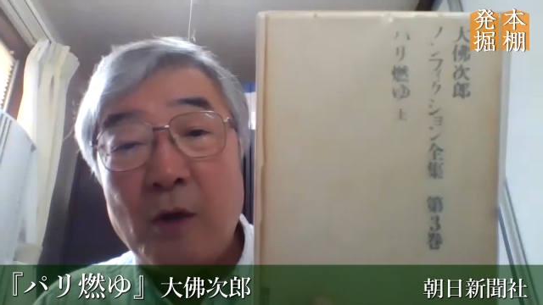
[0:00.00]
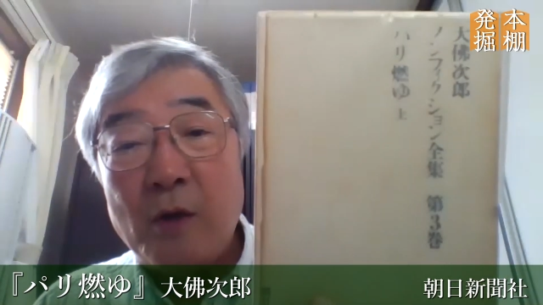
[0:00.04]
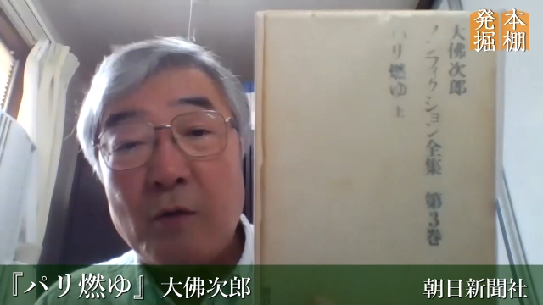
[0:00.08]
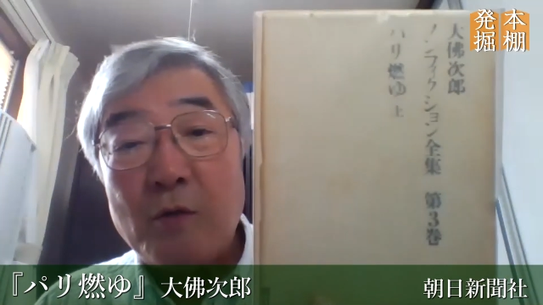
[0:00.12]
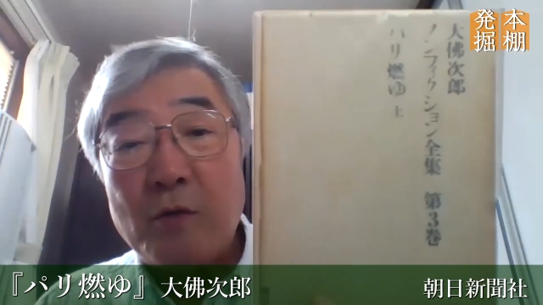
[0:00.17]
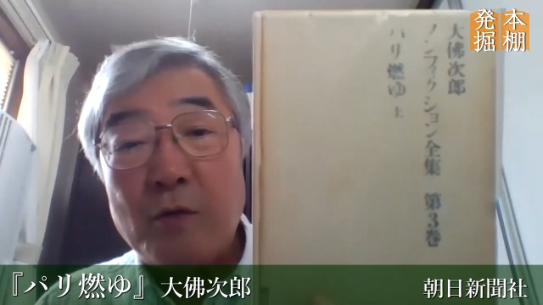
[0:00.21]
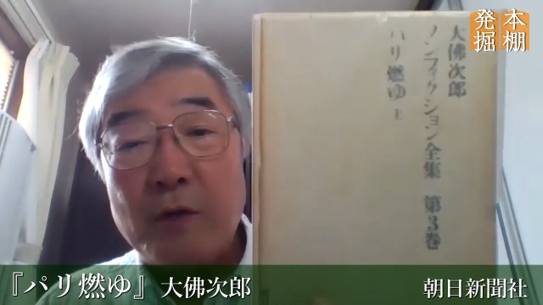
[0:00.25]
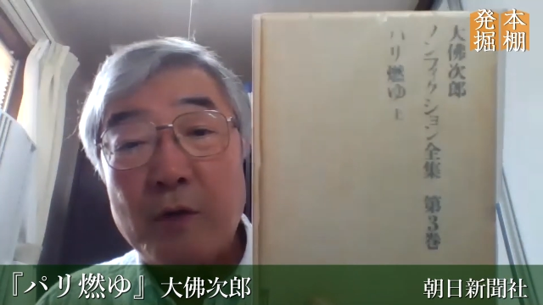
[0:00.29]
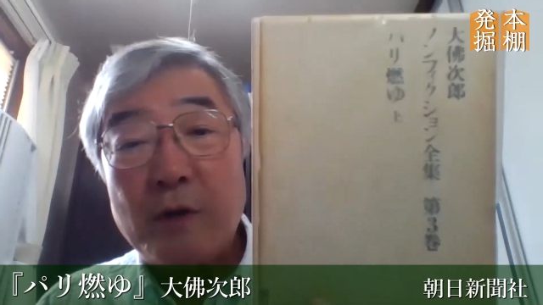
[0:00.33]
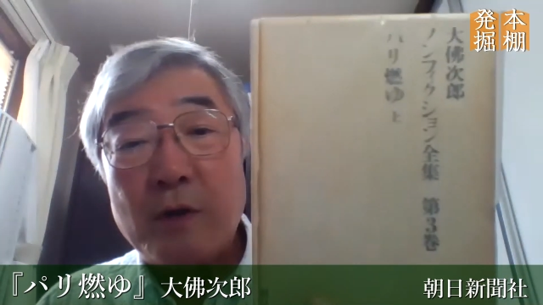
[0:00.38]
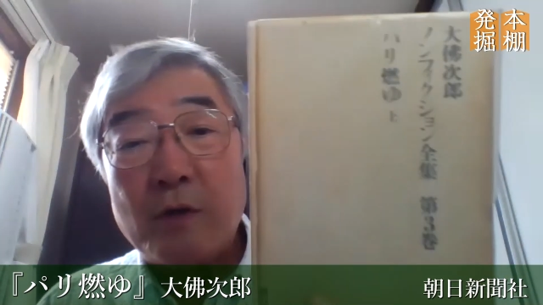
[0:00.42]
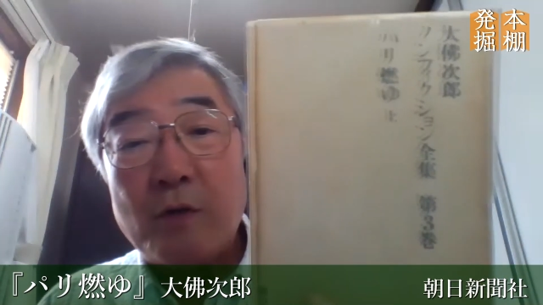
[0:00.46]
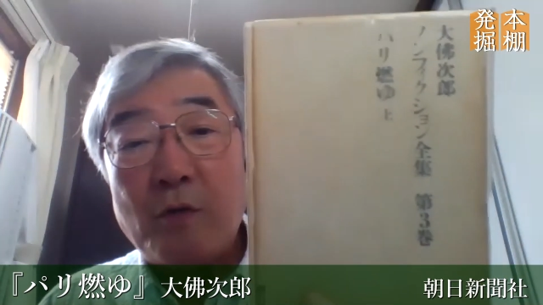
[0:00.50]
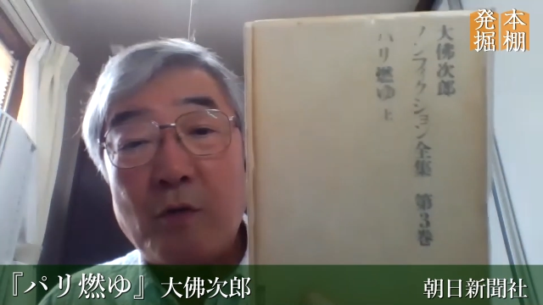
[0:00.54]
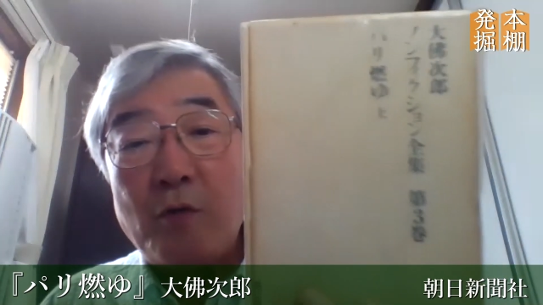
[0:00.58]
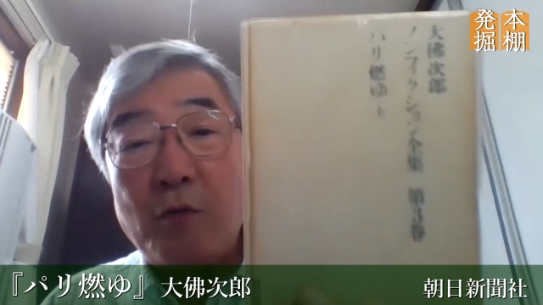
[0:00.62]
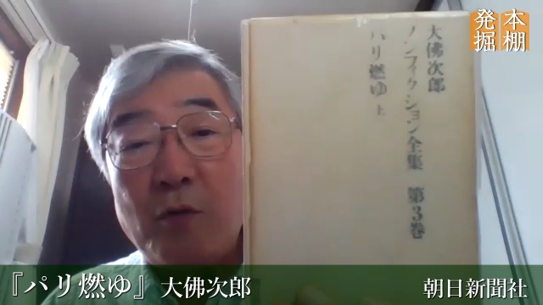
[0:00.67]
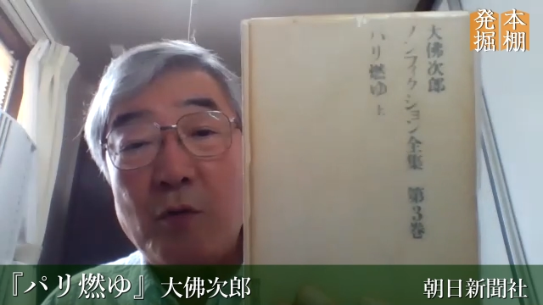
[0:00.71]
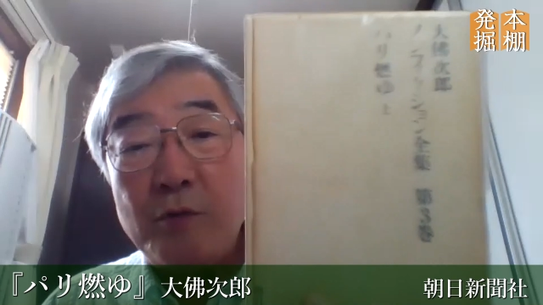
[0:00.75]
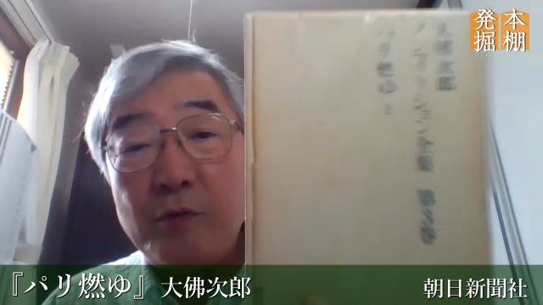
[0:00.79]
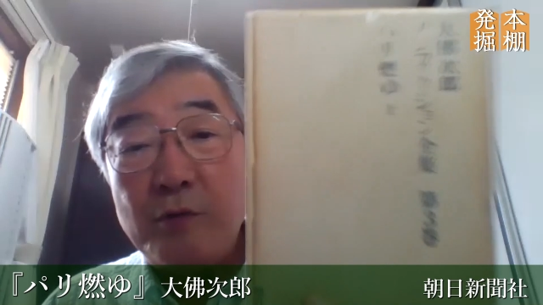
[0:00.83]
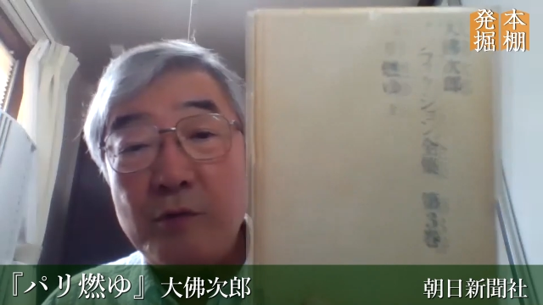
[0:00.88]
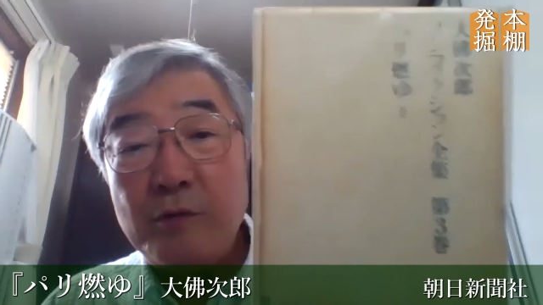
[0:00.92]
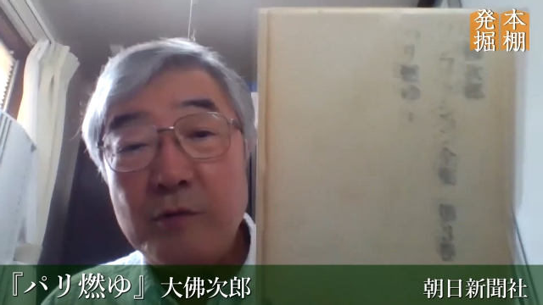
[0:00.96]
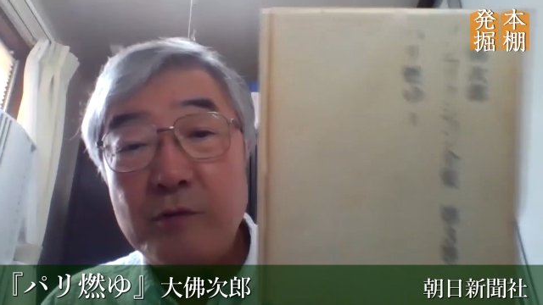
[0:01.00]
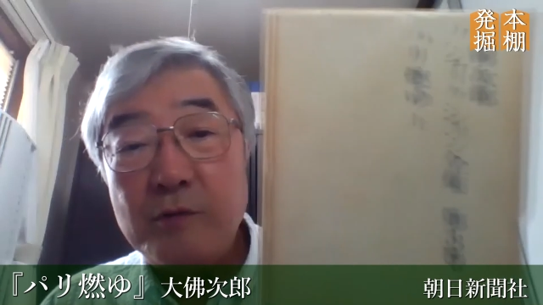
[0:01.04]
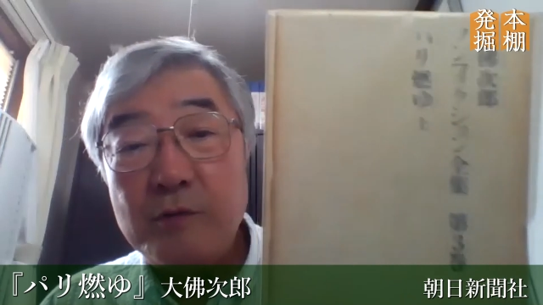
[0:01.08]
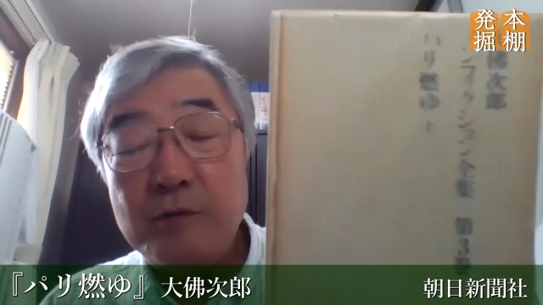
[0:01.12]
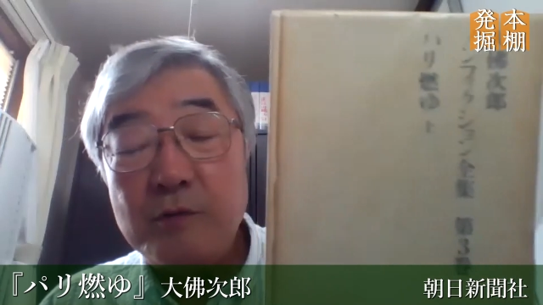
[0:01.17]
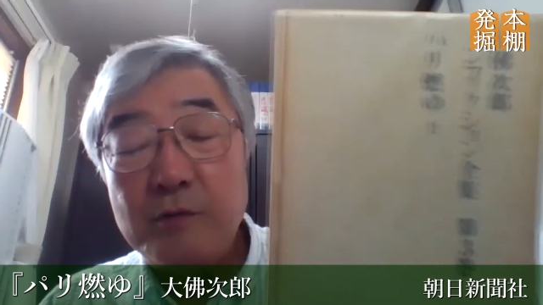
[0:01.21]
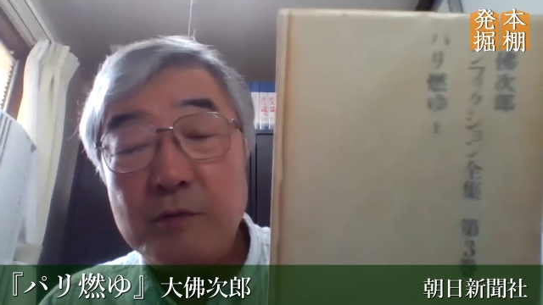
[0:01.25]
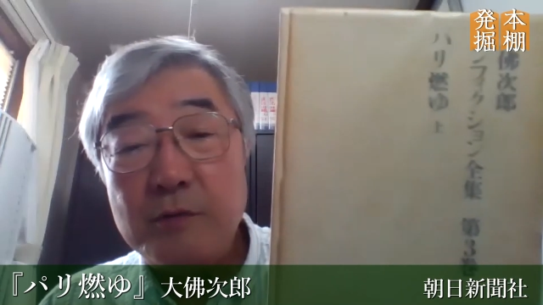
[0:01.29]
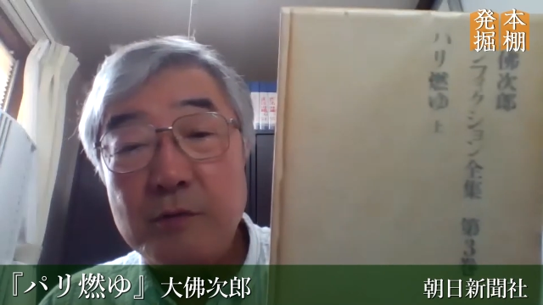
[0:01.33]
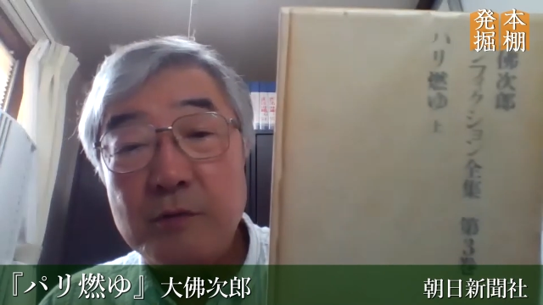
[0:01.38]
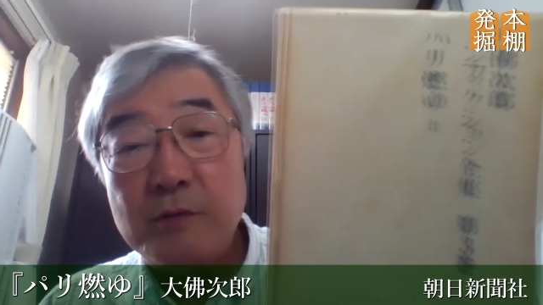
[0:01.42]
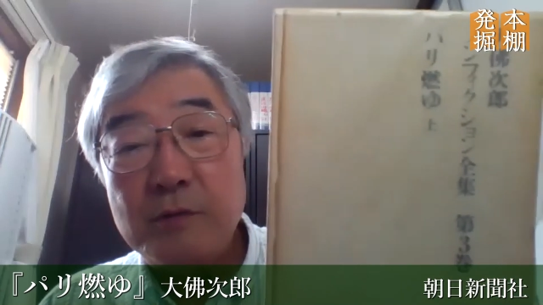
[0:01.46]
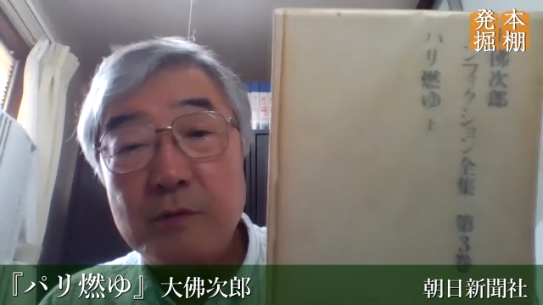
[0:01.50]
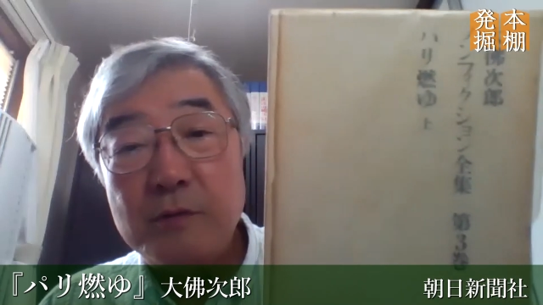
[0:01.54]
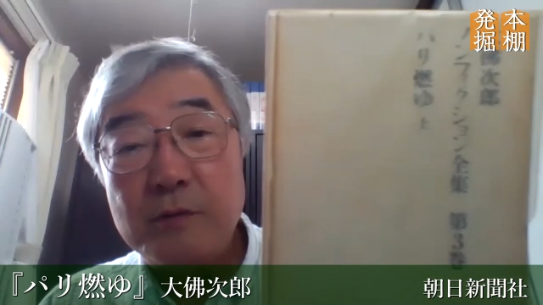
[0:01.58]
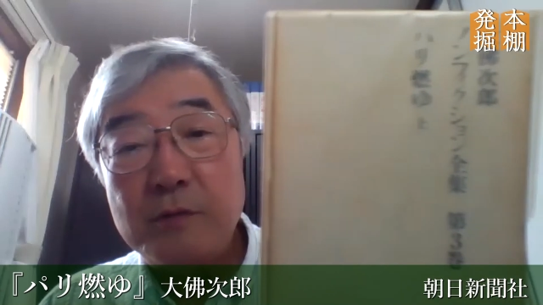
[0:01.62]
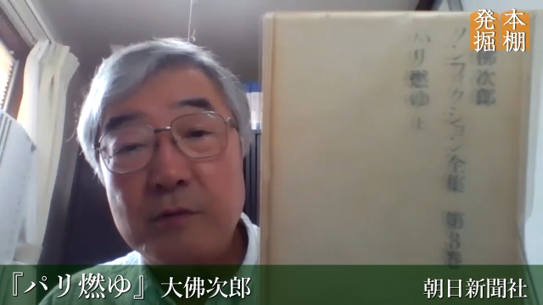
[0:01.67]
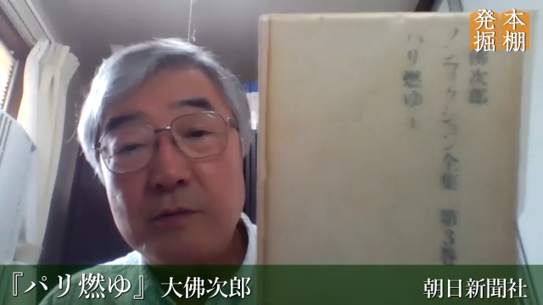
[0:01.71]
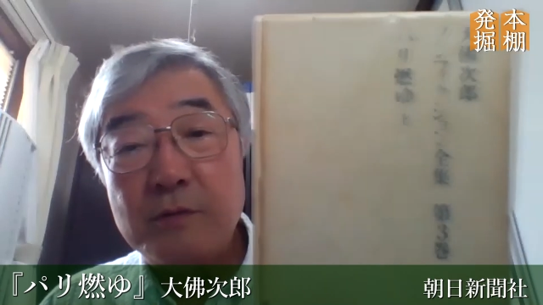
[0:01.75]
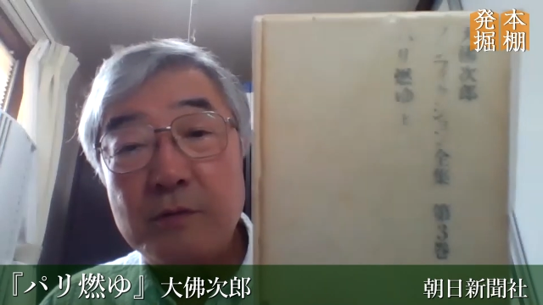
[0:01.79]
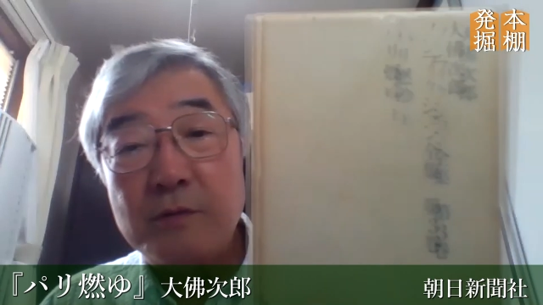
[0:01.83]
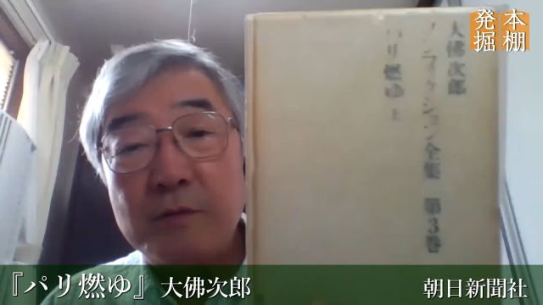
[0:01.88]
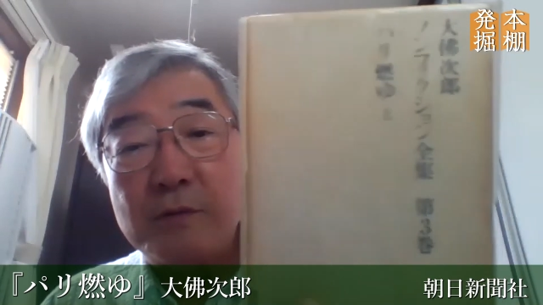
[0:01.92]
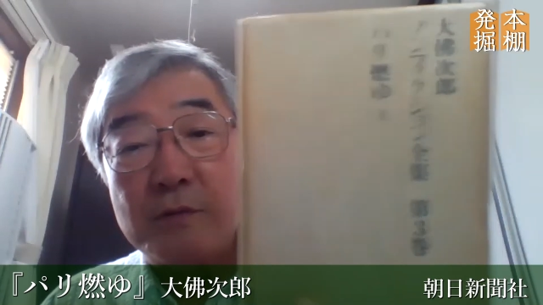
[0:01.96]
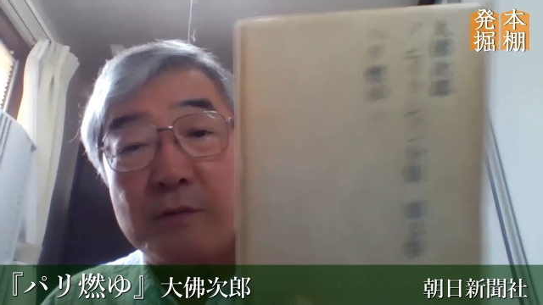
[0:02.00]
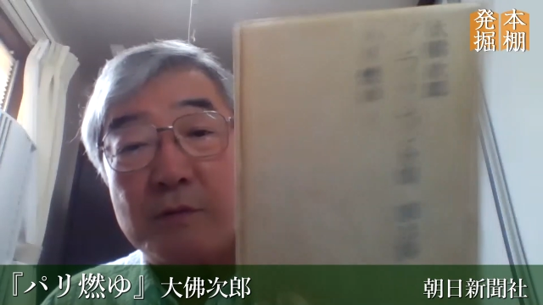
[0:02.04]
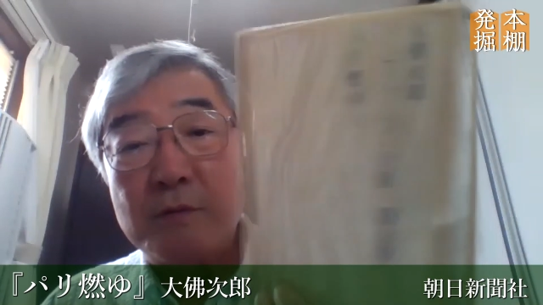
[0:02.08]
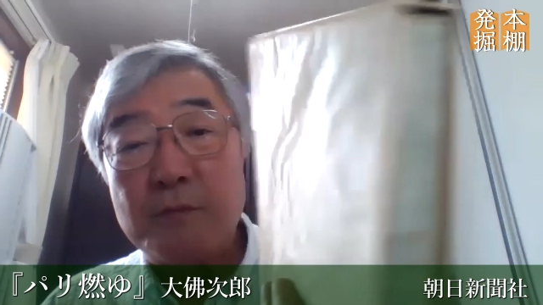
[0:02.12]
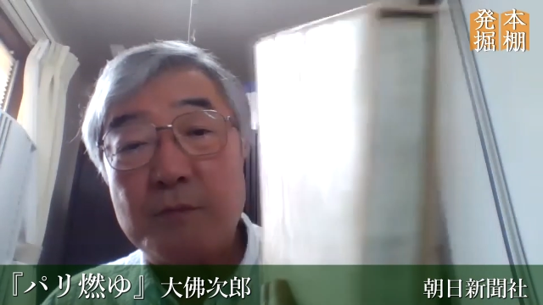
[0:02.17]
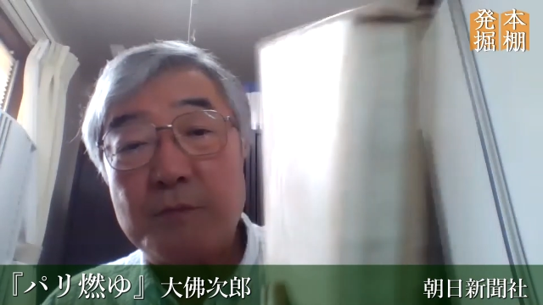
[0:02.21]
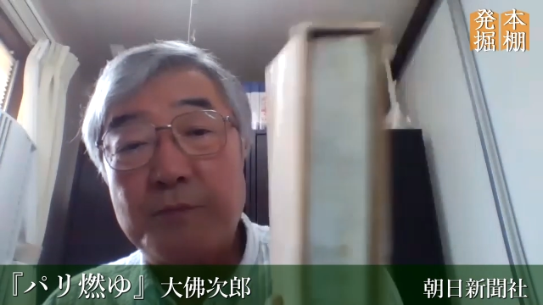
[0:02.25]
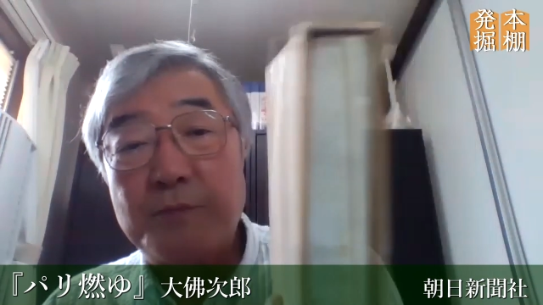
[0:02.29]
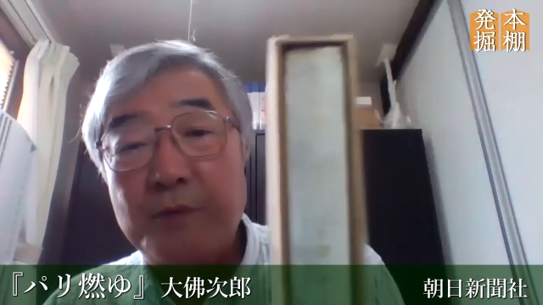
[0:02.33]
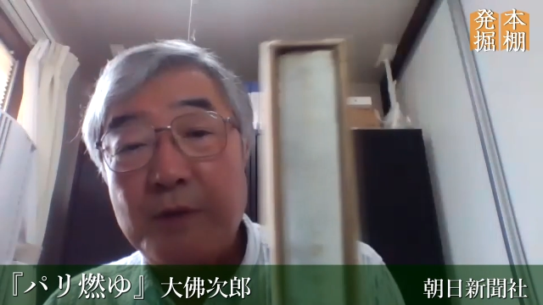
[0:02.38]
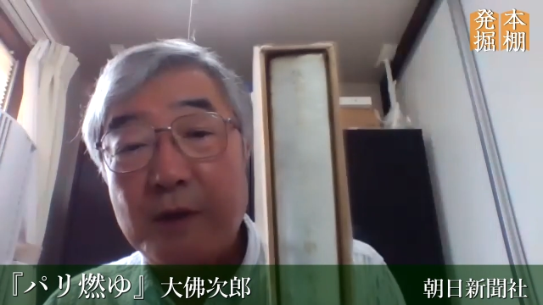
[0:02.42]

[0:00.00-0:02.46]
これ、こういう分